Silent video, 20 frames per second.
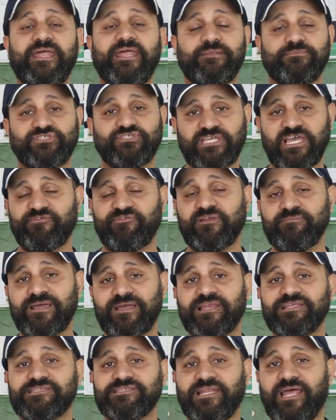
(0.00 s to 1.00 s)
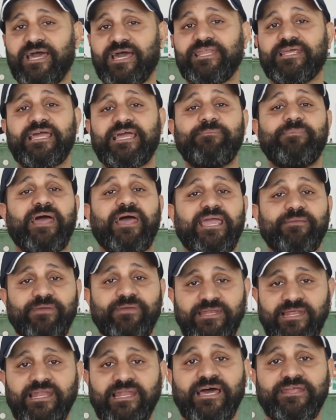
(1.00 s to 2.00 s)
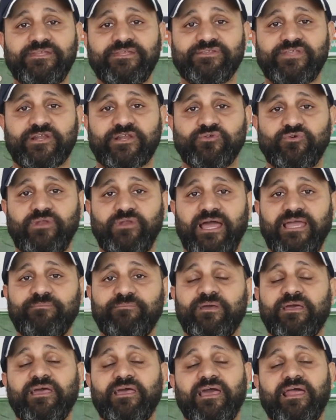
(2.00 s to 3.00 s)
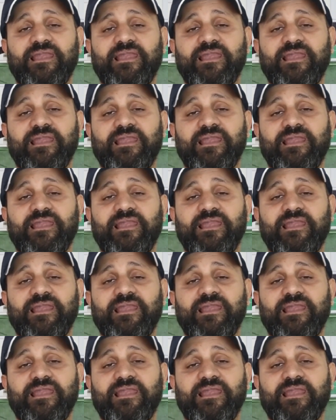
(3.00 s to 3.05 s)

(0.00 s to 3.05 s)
انا مش شايف المجلس الحالي جاب لعيب الى الان نقدر نقول لعيب